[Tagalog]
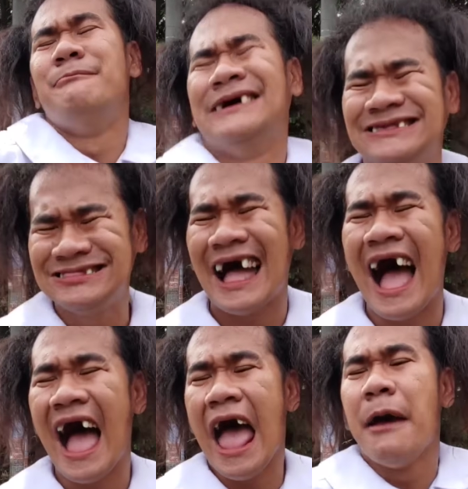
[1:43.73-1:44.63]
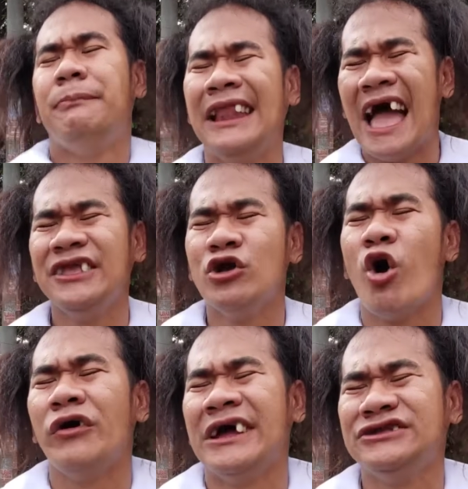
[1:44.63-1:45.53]
Basta, bilihan niyo
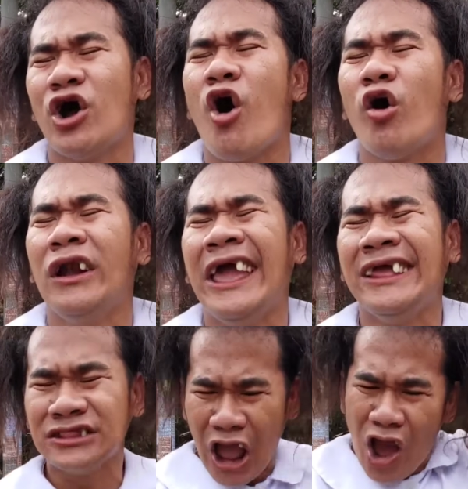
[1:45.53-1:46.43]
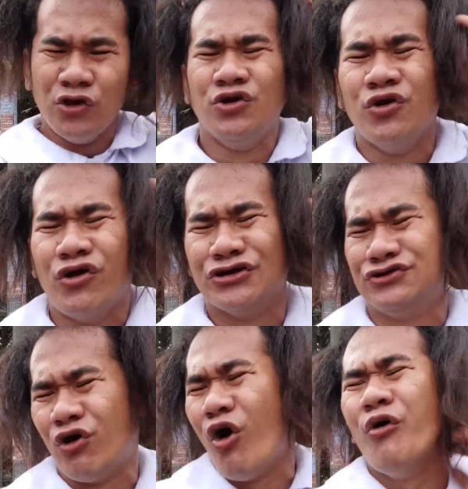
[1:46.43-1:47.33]
ko ng chocolate. Yun yung
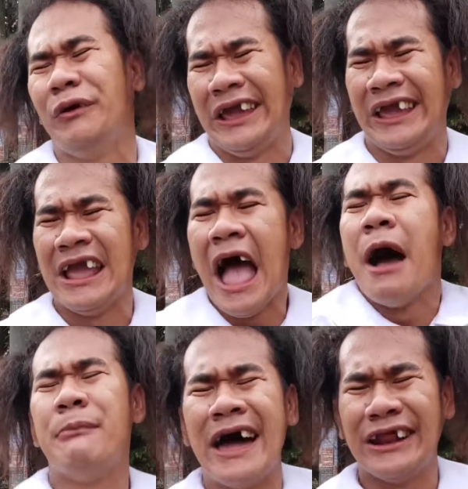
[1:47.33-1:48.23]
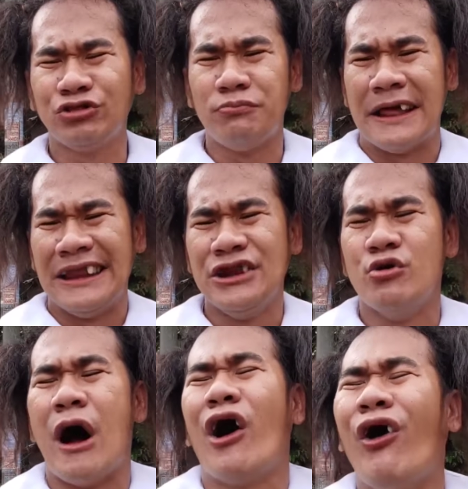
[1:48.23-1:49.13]
gusto ko eh. Para
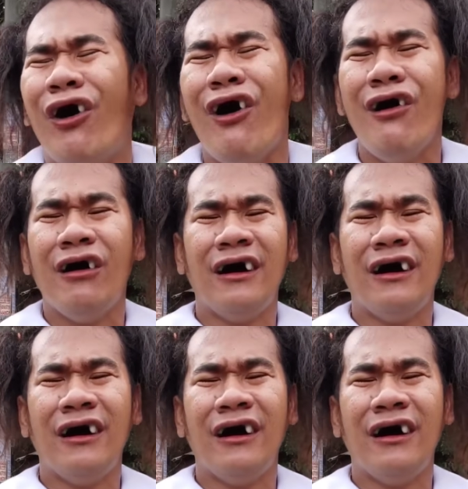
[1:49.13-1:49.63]
tumalino ako.